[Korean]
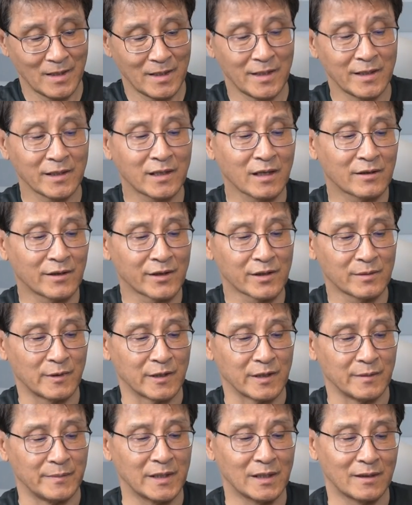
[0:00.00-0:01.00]
이렇게
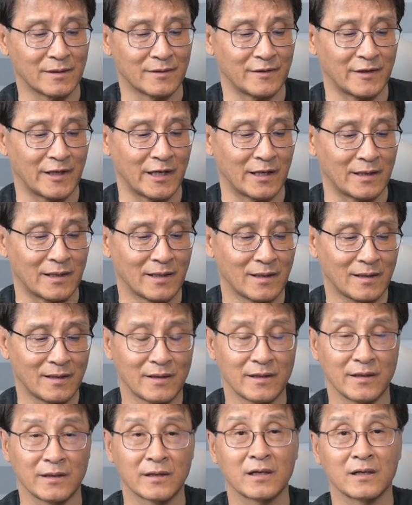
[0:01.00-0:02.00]
걸어버리면 네,
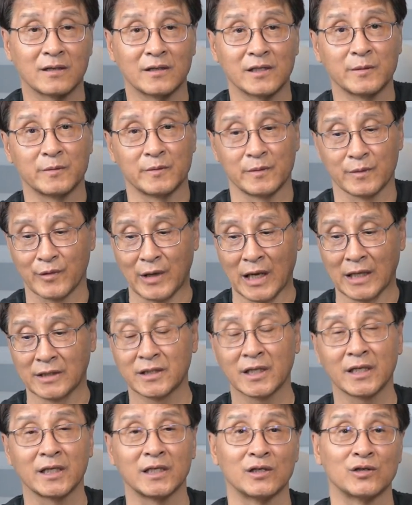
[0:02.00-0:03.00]
이렇게 그리면
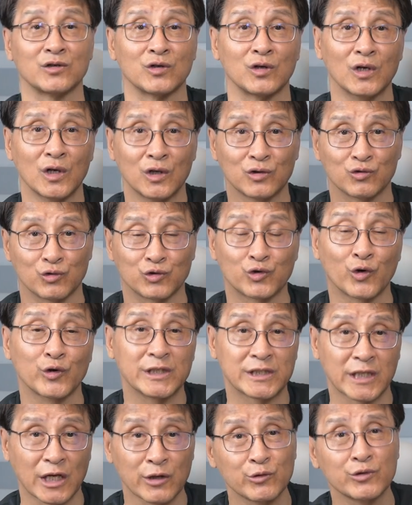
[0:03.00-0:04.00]
굉장히 두
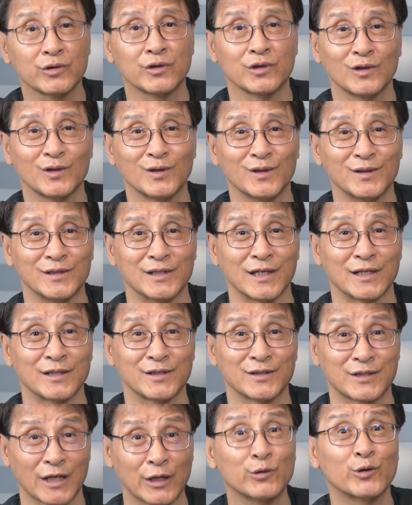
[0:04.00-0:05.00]
손이 자유 이제
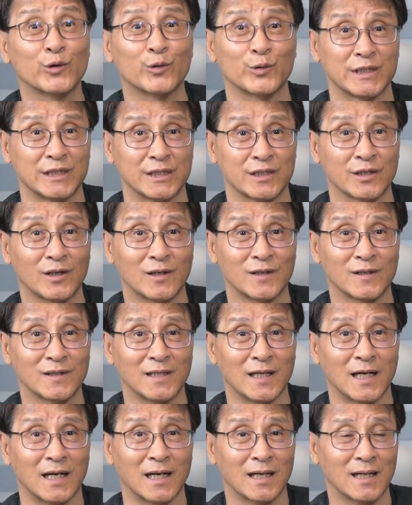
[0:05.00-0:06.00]
자유로워지죠.
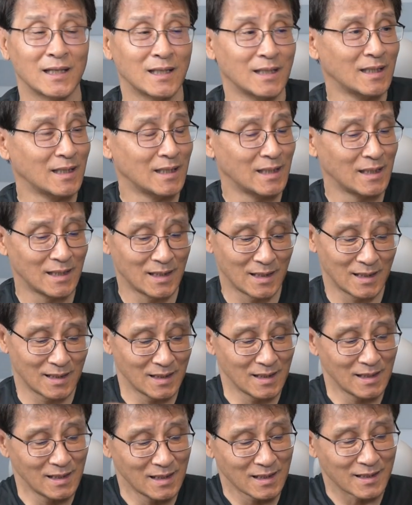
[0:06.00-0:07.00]
네.
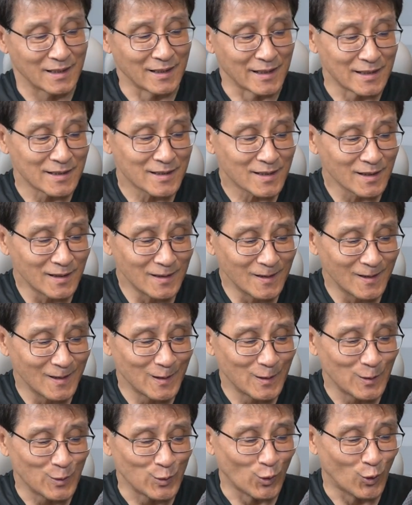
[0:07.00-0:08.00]
그래서
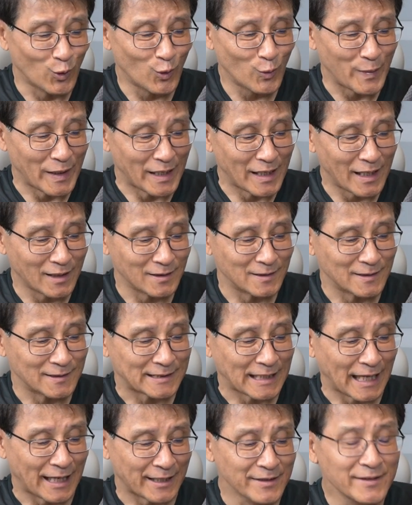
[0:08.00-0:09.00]
요 배낭은
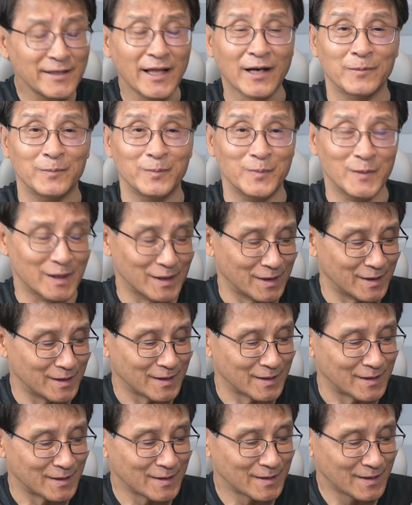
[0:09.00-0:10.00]
다른데
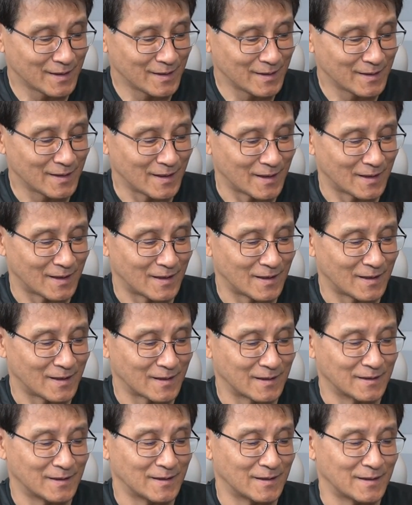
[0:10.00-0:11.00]
없는 어,
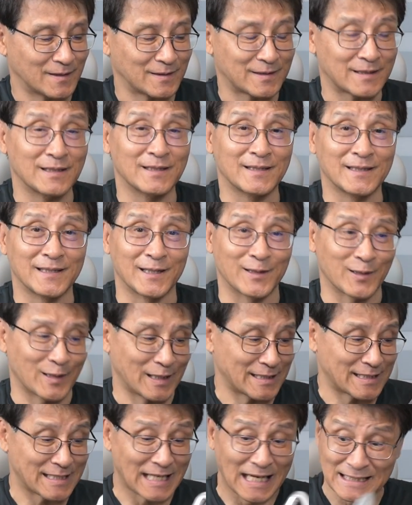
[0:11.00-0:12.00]
그
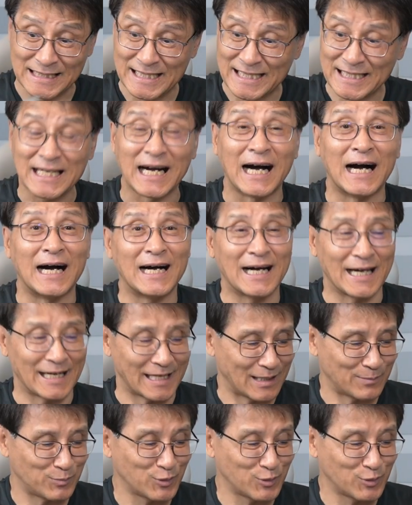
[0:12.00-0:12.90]
이렇게 장치가 하나